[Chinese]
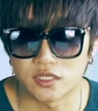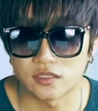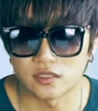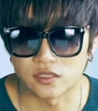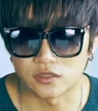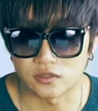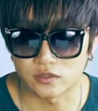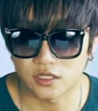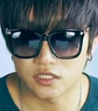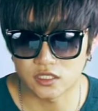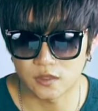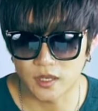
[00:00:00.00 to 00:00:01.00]
帧的
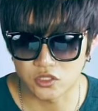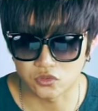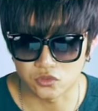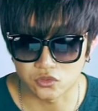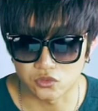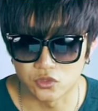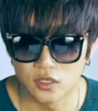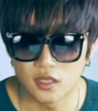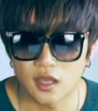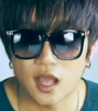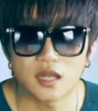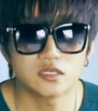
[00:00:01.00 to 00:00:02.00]
H D M I 输出，
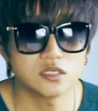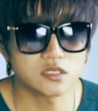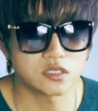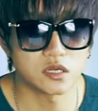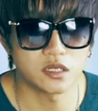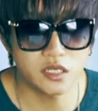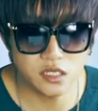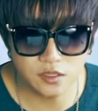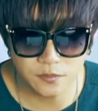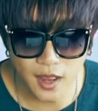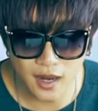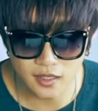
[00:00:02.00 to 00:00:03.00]
还支持了 一
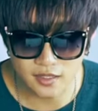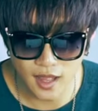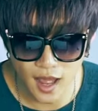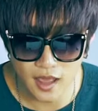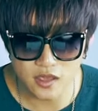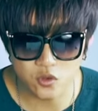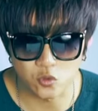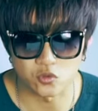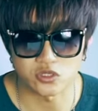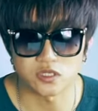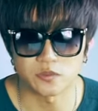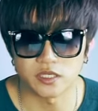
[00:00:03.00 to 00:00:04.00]
零八零 i
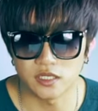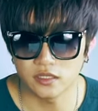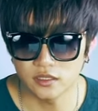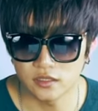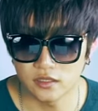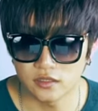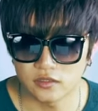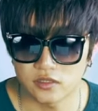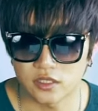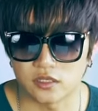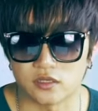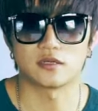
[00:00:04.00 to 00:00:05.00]
五十P
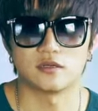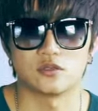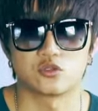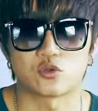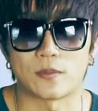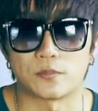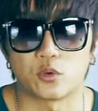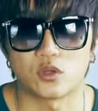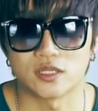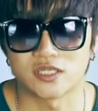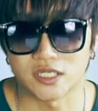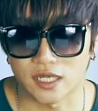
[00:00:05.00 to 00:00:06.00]
这个转
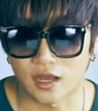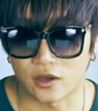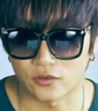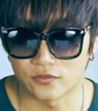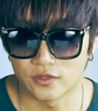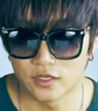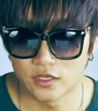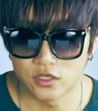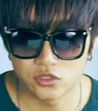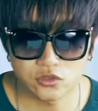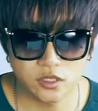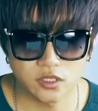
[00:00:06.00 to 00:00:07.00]
播的信号，
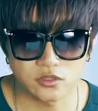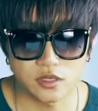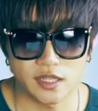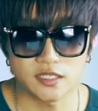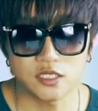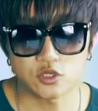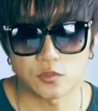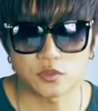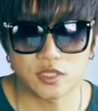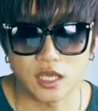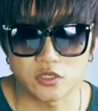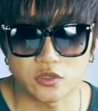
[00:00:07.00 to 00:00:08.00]
所以连接转
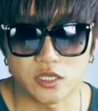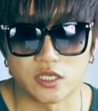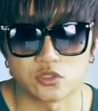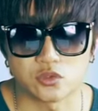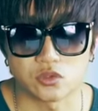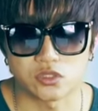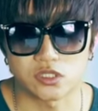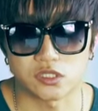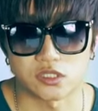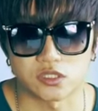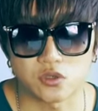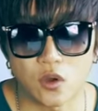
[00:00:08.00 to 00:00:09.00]
播台就可以做
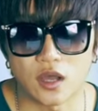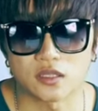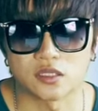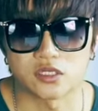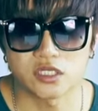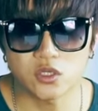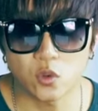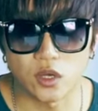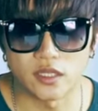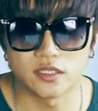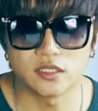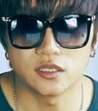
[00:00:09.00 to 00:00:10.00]
实况的新
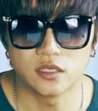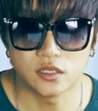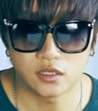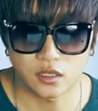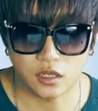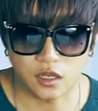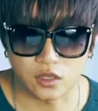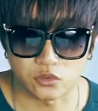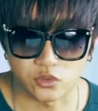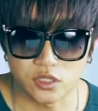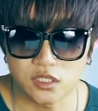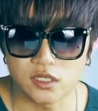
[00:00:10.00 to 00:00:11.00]
闻、呃
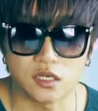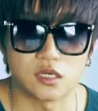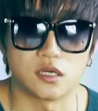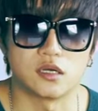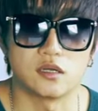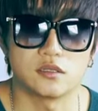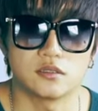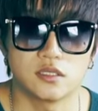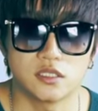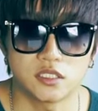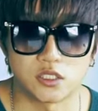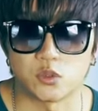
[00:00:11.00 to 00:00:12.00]
娱乐和
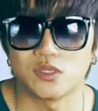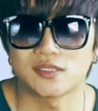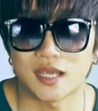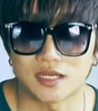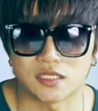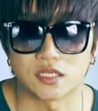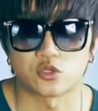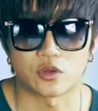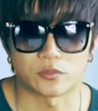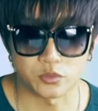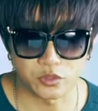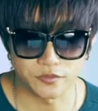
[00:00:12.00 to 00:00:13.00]
体育赛事的
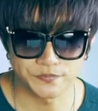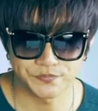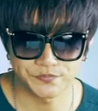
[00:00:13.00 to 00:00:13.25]
转播。